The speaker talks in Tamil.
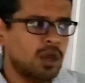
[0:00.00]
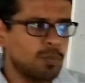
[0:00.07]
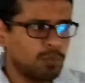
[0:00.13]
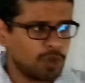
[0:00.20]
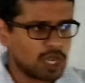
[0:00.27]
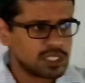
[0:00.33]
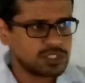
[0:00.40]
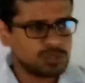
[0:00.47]

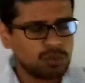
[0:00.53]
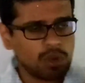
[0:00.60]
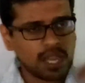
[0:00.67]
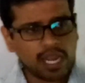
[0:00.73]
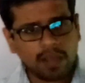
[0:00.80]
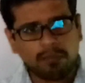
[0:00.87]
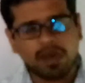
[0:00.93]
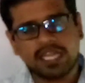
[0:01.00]

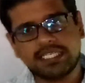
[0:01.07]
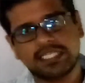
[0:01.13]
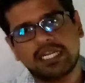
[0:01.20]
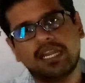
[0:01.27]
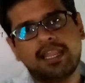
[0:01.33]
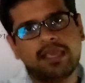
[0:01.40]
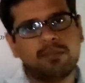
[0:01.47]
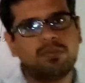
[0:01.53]
புறச்சூழலில்
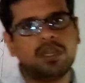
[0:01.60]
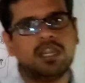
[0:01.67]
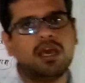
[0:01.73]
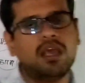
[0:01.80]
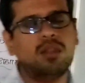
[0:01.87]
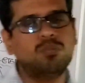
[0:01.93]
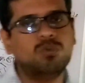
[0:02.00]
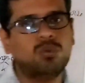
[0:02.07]
மாற்றங்கள்
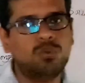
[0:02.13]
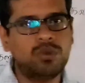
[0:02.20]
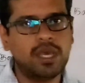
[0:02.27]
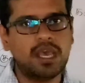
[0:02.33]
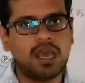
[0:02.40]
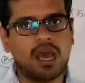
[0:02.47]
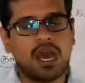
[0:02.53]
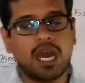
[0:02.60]
ஏற்பட்டாலும் கூட
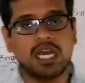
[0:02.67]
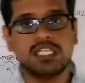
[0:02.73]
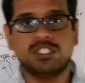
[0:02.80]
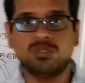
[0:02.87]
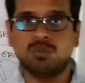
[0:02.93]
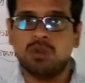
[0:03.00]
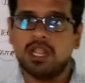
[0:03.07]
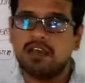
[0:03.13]

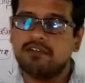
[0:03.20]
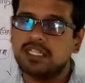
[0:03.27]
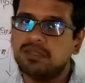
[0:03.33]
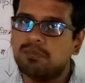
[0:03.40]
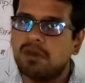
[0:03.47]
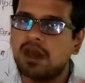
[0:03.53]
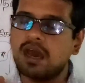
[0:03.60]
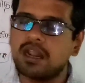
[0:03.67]
அகச்சூழலை
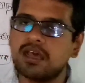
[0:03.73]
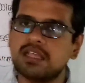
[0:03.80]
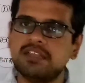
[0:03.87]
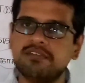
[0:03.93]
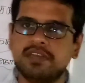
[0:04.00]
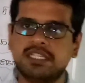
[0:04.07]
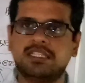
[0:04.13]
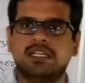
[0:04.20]
வந்து
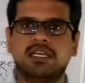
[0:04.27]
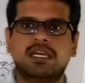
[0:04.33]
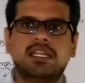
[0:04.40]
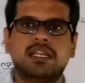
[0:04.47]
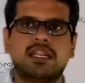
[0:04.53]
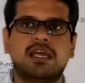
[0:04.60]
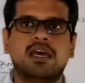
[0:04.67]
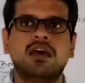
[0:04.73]
மாறாது
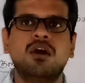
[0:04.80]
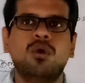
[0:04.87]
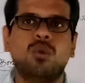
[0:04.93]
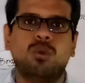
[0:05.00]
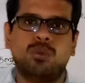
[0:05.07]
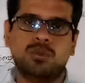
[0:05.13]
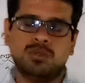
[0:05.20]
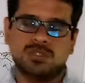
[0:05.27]
வைத்திருக்கின்ற
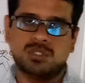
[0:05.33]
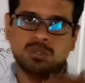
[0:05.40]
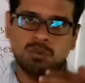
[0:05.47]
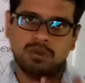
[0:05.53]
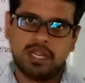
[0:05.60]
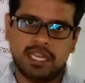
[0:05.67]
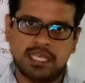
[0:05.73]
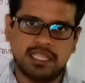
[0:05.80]
ஒரு
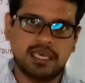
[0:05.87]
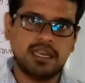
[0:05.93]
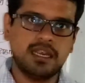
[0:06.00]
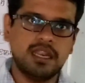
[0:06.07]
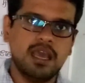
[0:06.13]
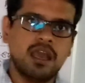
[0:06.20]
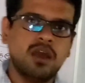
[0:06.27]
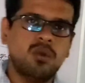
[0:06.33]
சூழ்நிலை தான்
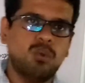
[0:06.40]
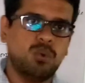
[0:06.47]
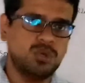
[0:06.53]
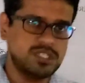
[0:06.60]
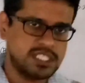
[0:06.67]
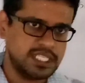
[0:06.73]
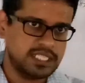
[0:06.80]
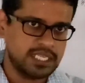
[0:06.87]

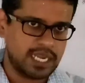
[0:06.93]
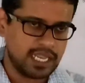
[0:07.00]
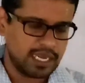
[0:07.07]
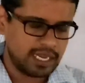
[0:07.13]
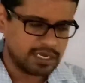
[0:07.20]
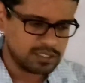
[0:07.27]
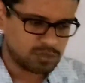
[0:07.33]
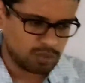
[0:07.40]
ஒரு
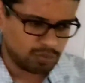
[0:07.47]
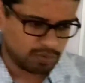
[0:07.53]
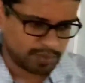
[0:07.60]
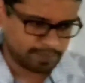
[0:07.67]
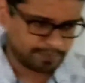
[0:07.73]
சீர்திடநிலைன்னு சொல்லுவோம்